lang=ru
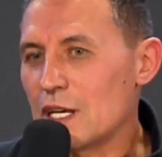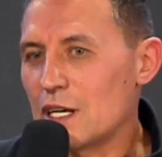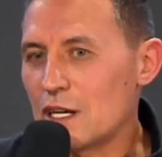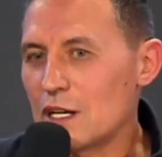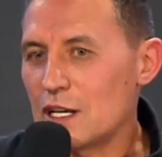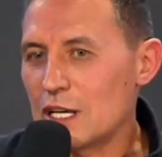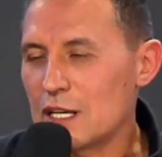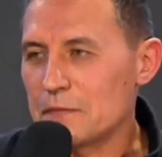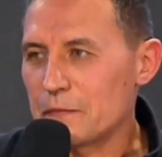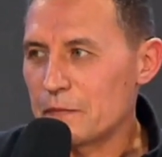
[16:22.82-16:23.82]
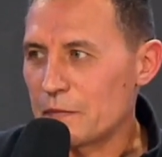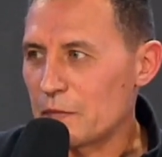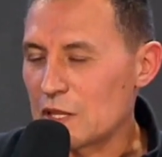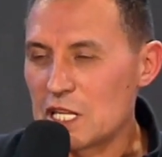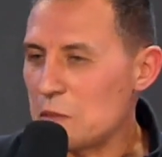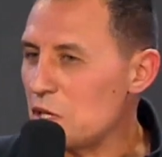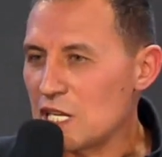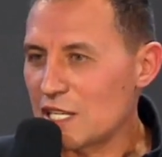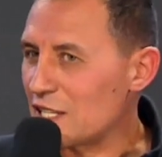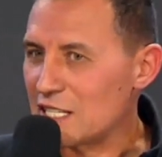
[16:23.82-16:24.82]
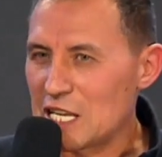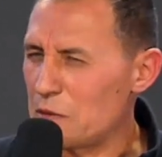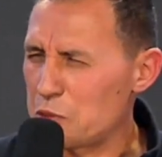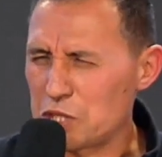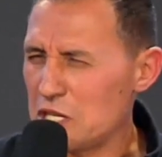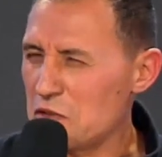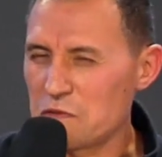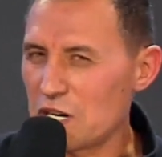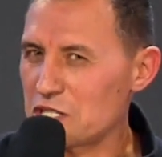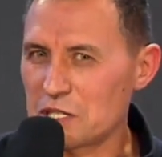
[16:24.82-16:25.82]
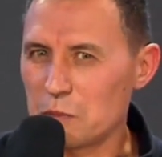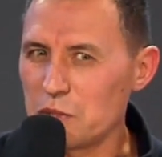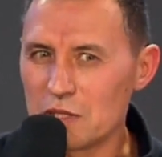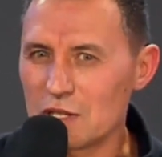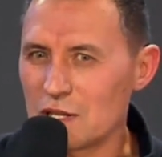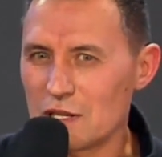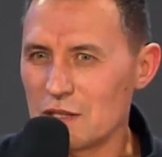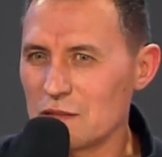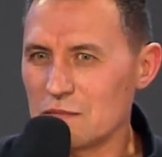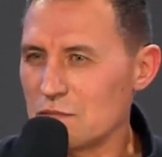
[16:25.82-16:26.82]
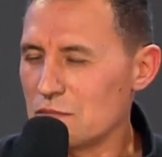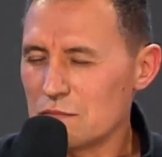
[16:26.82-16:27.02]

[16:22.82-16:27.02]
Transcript: а, для меня тогда вообще не важно было,